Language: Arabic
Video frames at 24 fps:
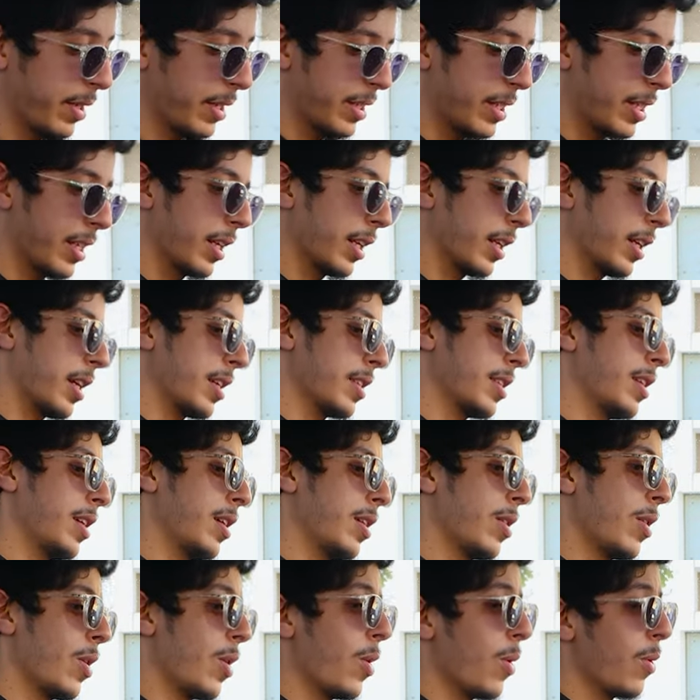بلاستيك
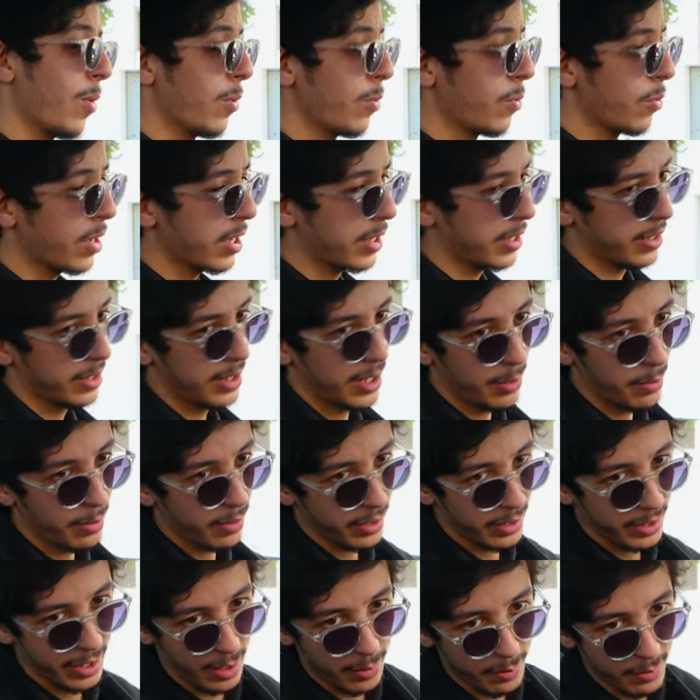القاصح
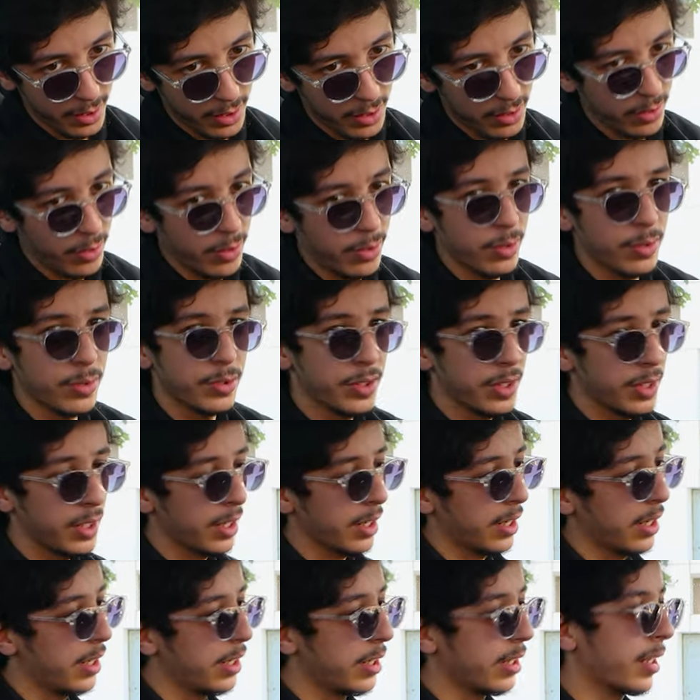وكتعتبر كاميك اون
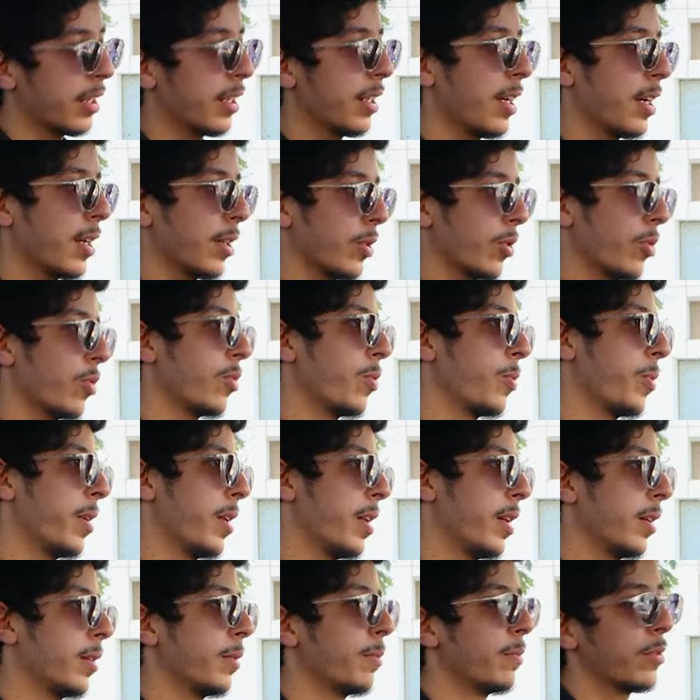جينيرال راه
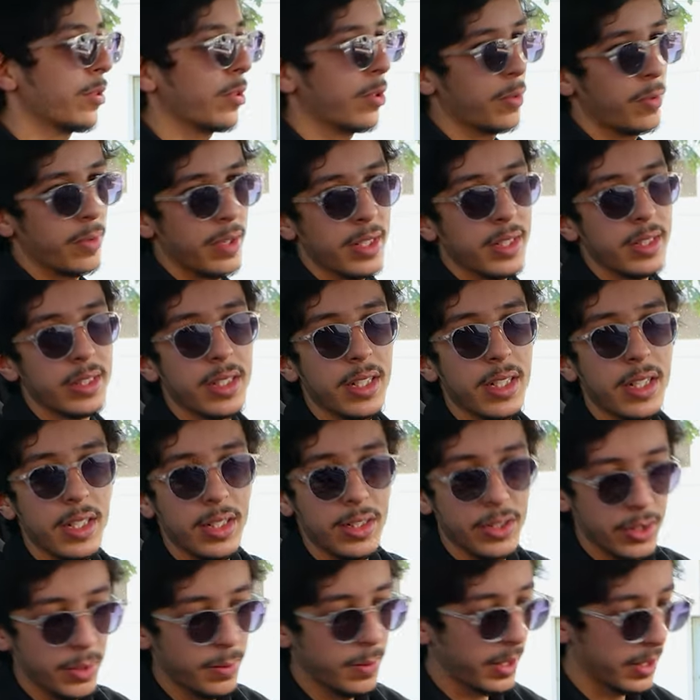الطوموبيله من الطوموبيلات
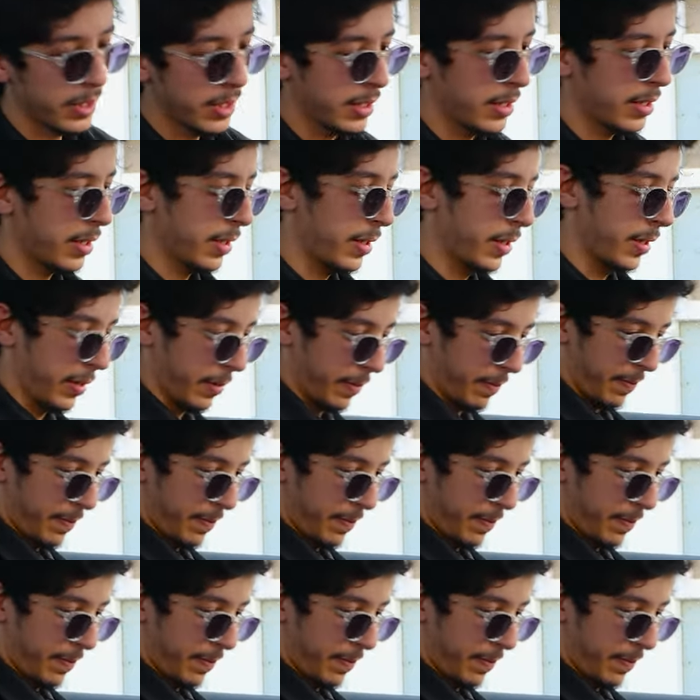شبه اقتصاديه